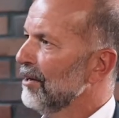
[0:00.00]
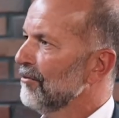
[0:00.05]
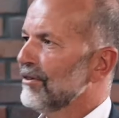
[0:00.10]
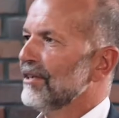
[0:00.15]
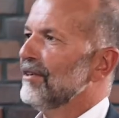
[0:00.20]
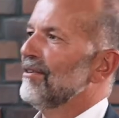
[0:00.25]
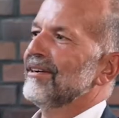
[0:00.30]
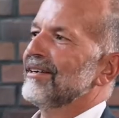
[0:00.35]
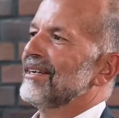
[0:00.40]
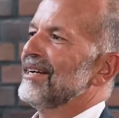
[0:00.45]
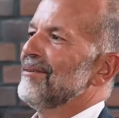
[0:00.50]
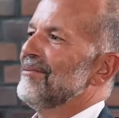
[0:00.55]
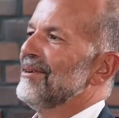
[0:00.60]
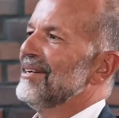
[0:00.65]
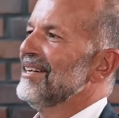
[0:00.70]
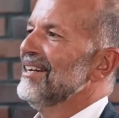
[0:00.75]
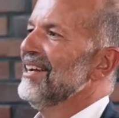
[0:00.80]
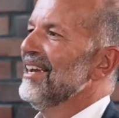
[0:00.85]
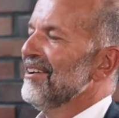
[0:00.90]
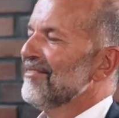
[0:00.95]
Wie kann
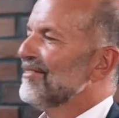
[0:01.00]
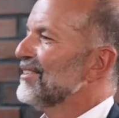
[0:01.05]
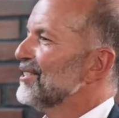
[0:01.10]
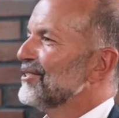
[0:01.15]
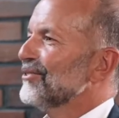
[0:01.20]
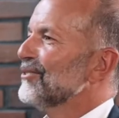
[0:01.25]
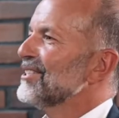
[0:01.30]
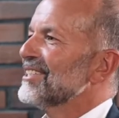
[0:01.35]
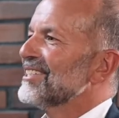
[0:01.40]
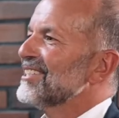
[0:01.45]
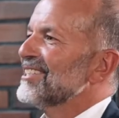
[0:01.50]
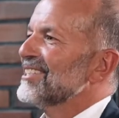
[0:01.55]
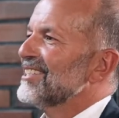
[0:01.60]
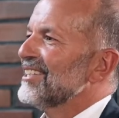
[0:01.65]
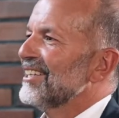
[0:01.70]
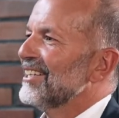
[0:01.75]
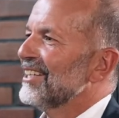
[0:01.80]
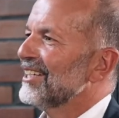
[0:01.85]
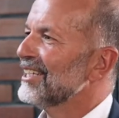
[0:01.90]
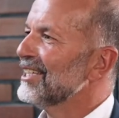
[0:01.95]
man, wieso ist das
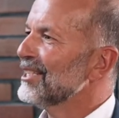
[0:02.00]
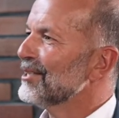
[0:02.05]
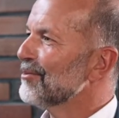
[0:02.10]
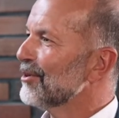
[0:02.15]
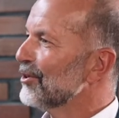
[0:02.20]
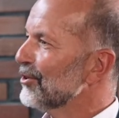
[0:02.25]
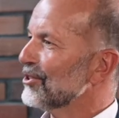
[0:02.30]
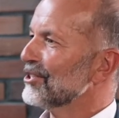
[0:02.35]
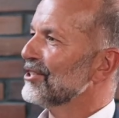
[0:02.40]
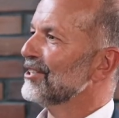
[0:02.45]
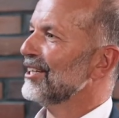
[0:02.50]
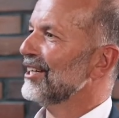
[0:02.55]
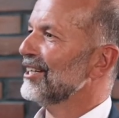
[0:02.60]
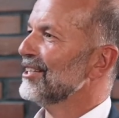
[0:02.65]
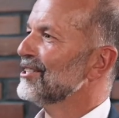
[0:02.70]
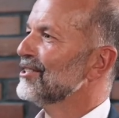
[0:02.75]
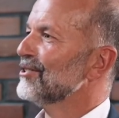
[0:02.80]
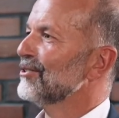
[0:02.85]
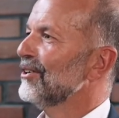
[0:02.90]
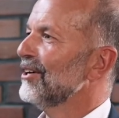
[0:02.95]
Energie, die man nutzen
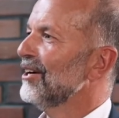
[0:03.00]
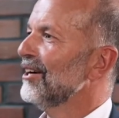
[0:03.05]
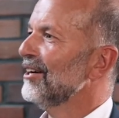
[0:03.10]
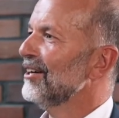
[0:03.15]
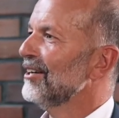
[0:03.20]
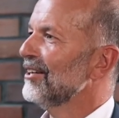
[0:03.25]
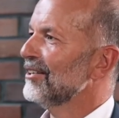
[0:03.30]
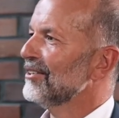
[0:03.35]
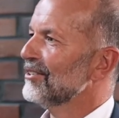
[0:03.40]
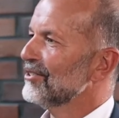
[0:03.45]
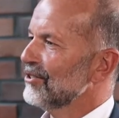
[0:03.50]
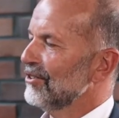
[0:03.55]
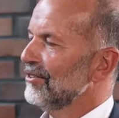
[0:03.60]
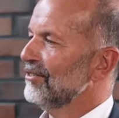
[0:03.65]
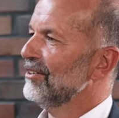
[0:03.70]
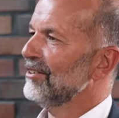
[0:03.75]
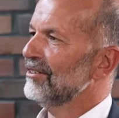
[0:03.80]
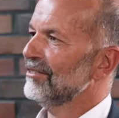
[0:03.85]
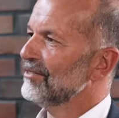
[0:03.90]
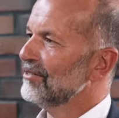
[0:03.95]
kann zur,
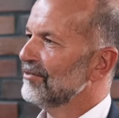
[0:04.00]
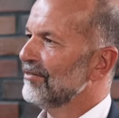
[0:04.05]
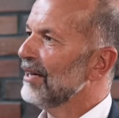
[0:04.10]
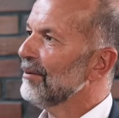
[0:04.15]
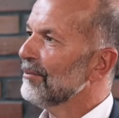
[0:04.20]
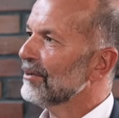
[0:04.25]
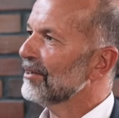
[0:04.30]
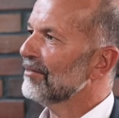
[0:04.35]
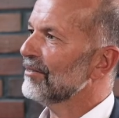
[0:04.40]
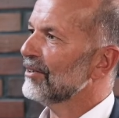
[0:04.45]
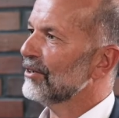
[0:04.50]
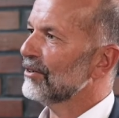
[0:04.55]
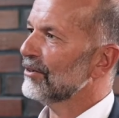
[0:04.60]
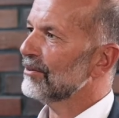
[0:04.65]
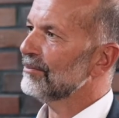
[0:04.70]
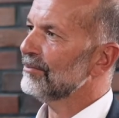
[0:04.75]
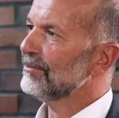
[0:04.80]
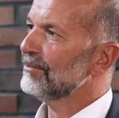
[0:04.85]
zur Wärmegewinnung?